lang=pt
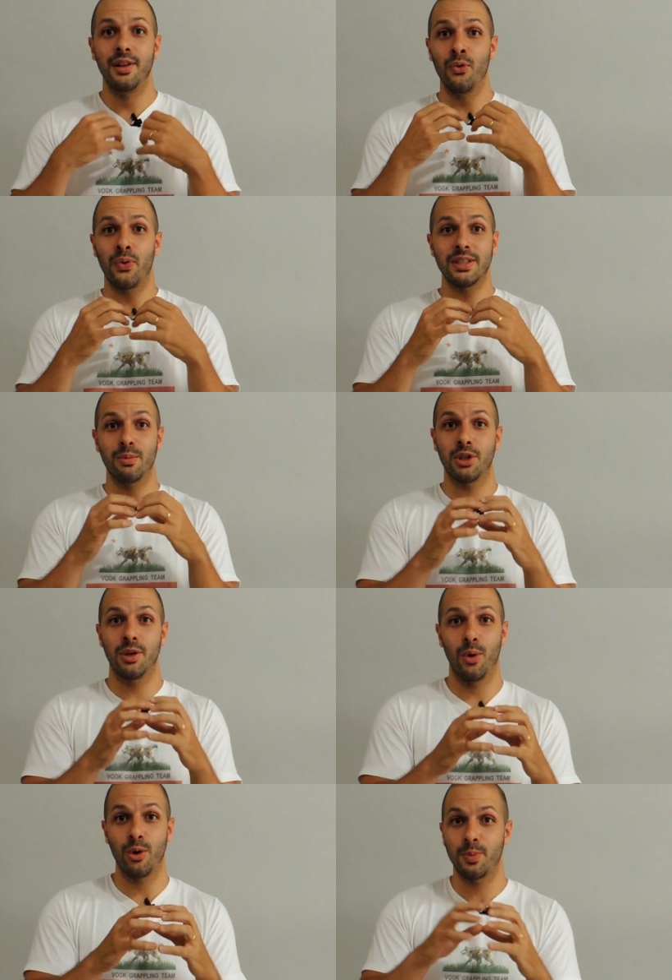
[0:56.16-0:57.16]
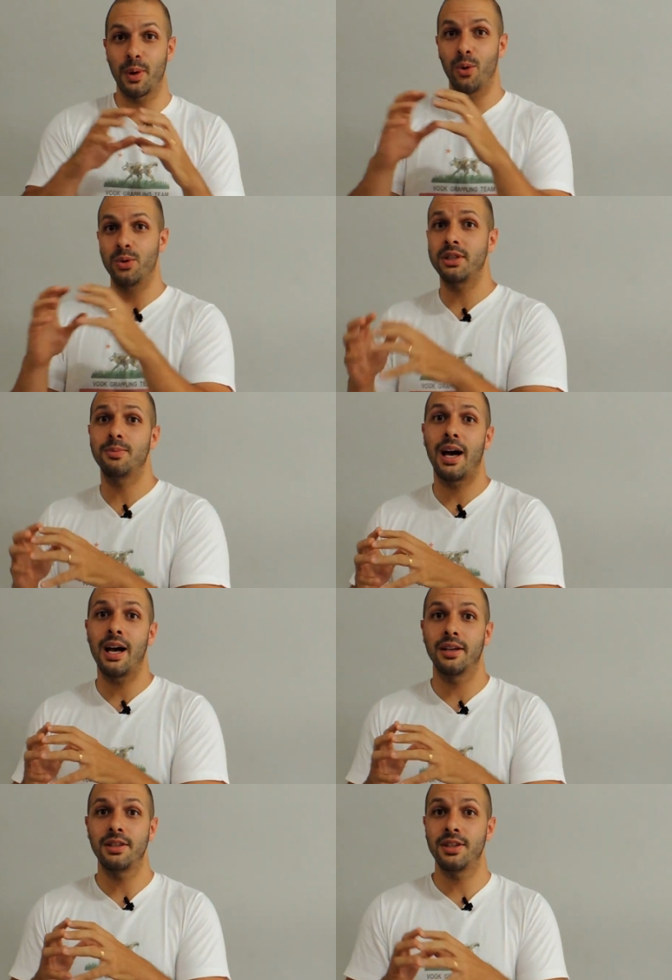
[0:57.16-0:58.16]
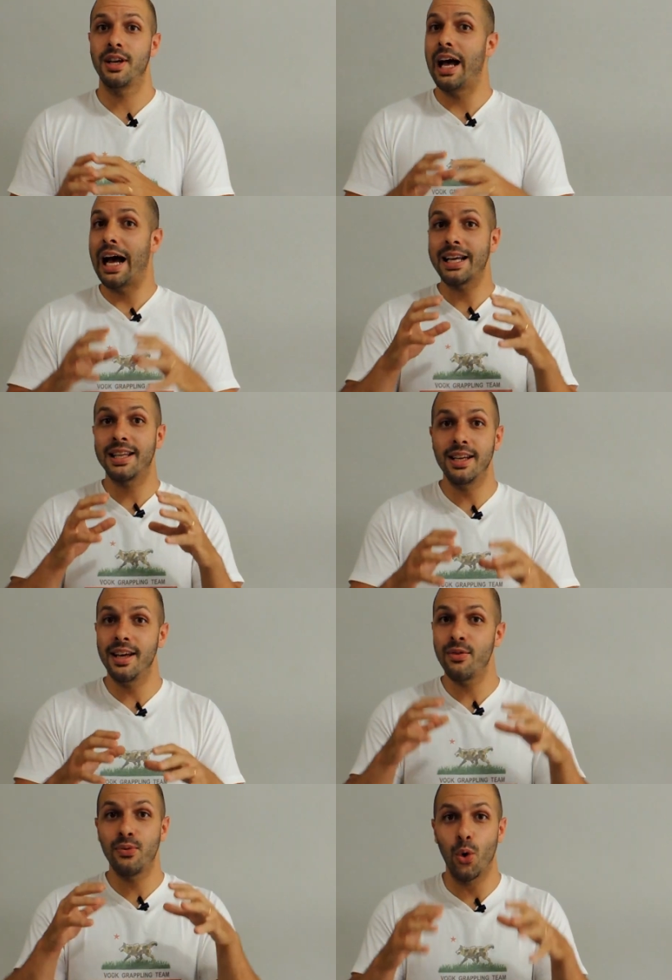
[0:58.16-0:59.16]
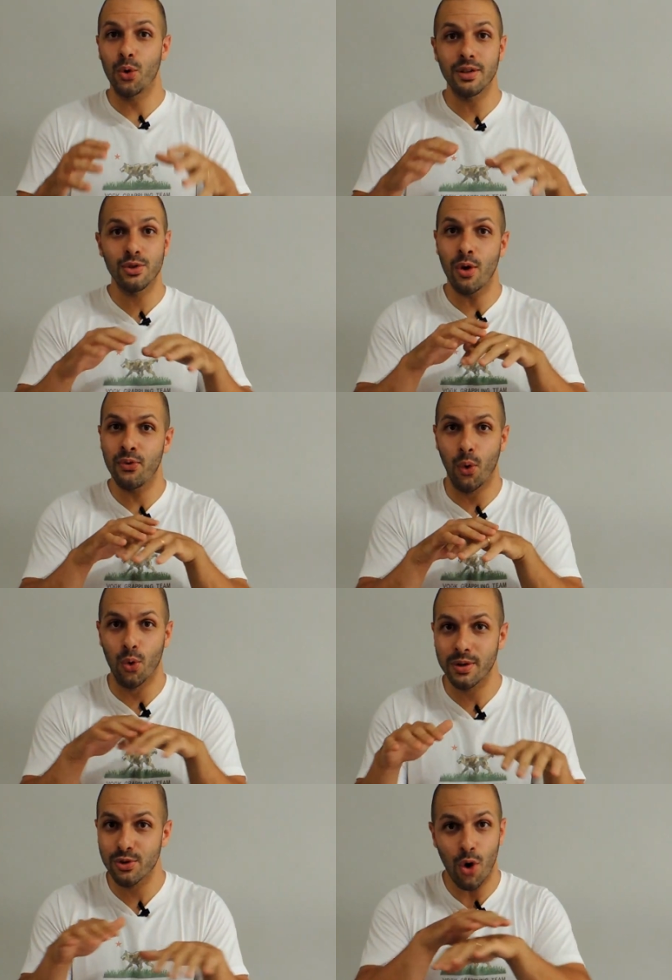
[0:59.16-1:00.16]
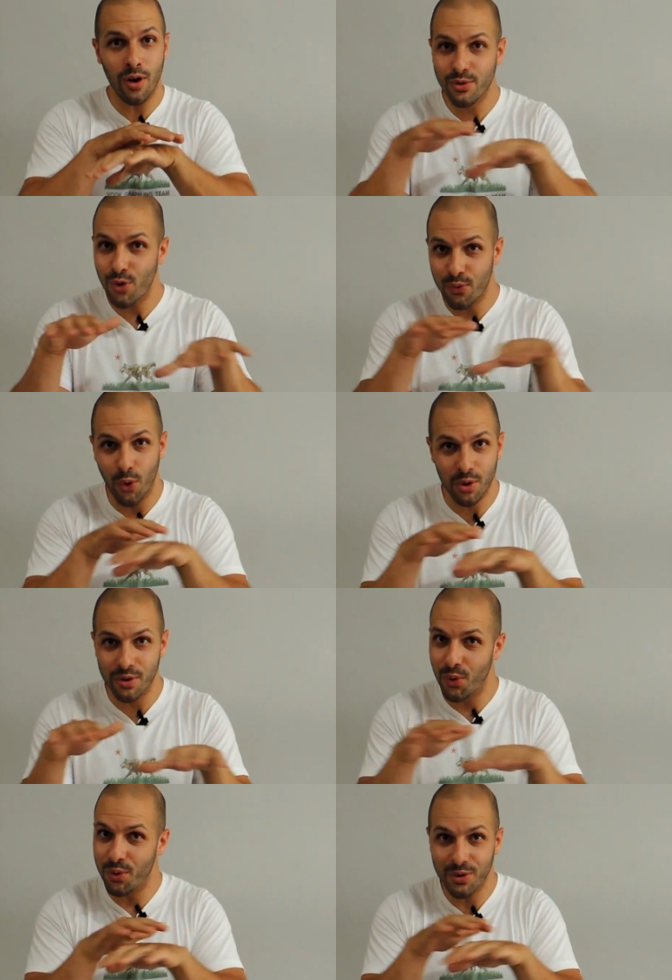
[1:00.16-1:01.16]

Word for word: Não fazemos kimonos para outras marcas. Aqui é Volk, é só Volk, só, só Volk,